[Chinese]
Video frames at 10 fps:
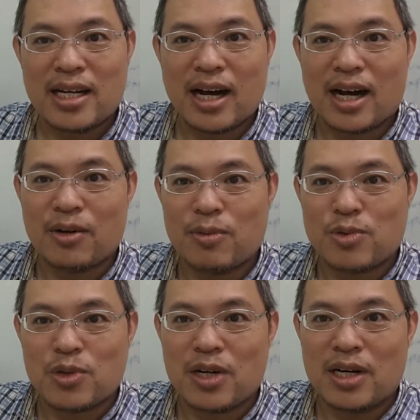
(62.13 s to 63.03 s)
啊，我们
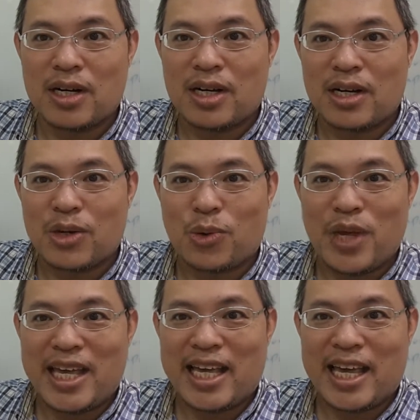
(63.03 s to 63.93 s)
说，
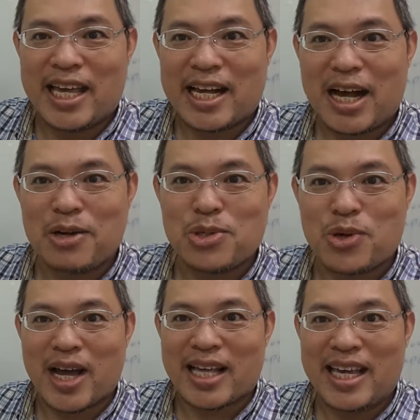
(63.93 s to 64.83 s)
归起高
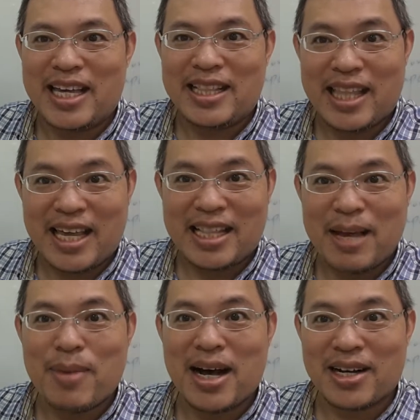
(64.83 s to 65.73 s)
来起，得
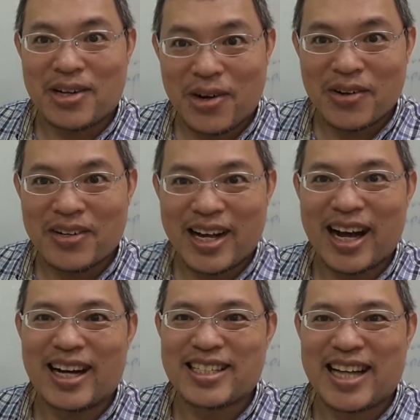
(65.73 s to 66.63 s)
点妈工
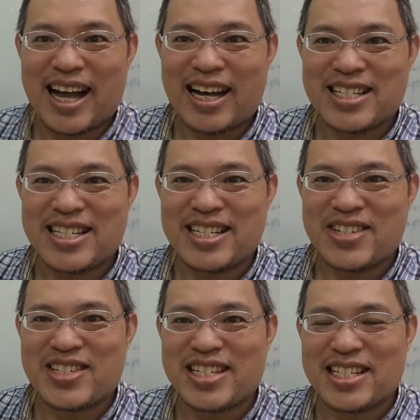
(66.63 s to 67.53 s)
哈，茶社
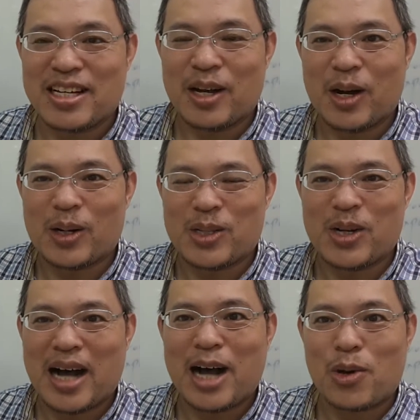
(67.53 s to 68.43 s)
就是哦，你说
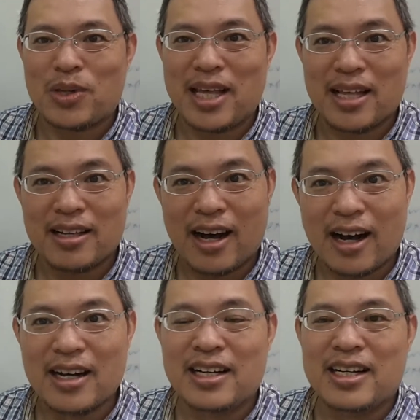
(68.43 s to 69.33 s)
阿公店
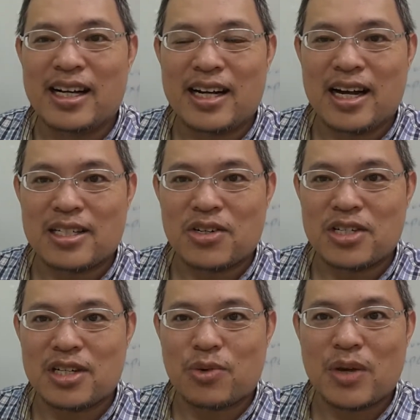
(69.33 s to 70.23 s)
哈，那就
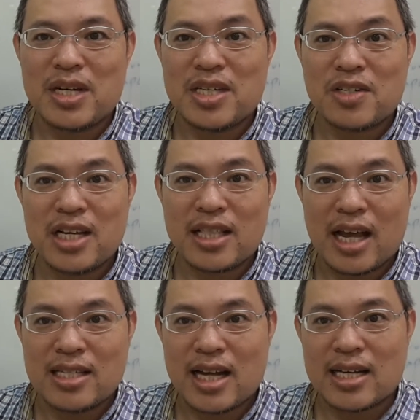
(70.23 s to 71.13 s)
是归归交接
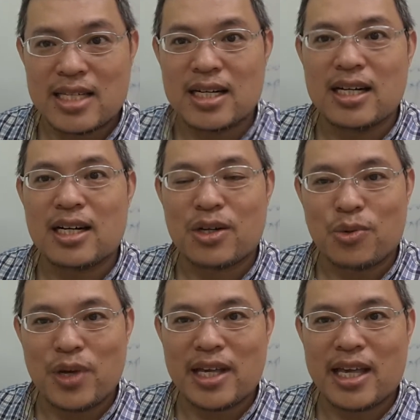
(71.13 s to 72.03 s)
谈茶社，
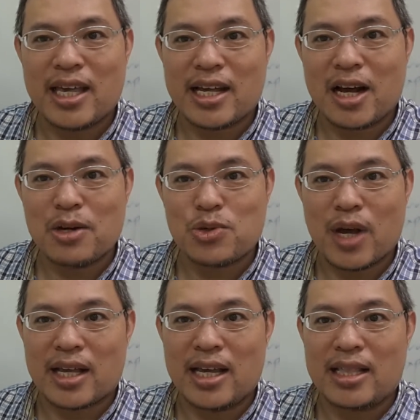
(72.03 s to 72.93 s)
归起高出
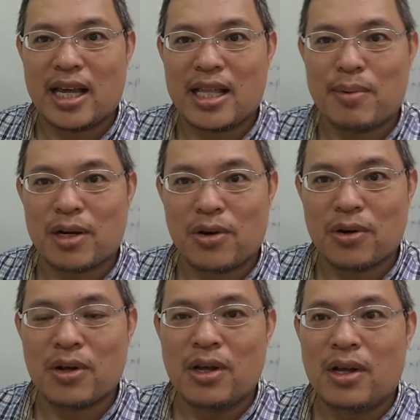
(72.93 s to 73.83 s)
来起，得点妈工。
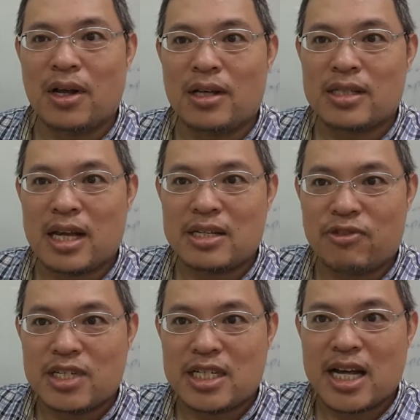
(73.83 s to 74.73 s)
再
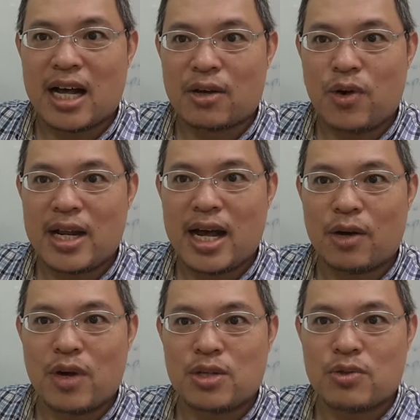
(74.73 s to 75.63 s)
复习一下，归纳
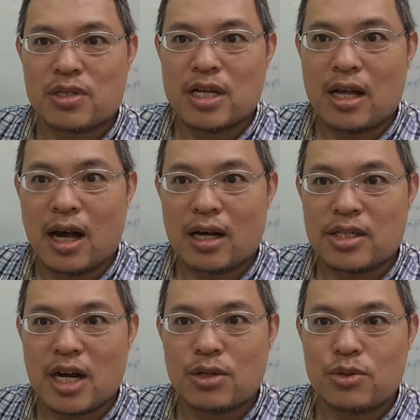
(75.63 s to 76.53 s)
归属成啊，
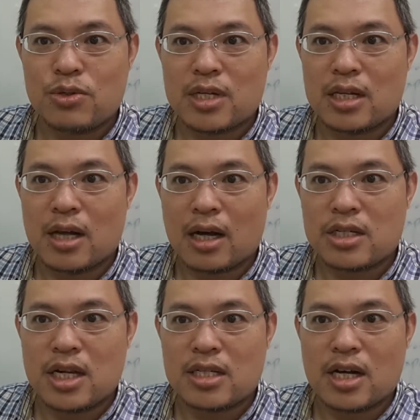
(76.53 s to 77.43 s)
交出成啊，
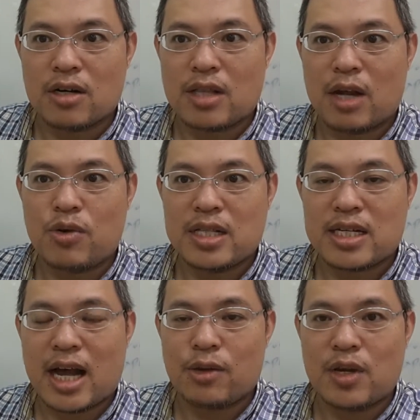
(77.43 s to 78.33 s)
介绍谈论
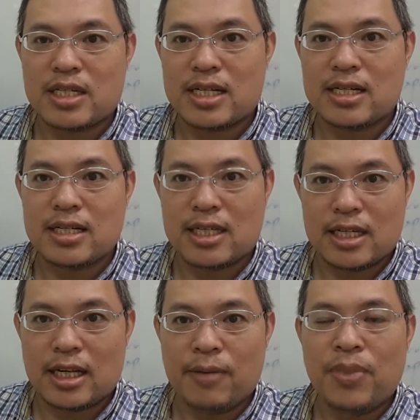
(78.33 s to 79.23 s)
茶叶设计。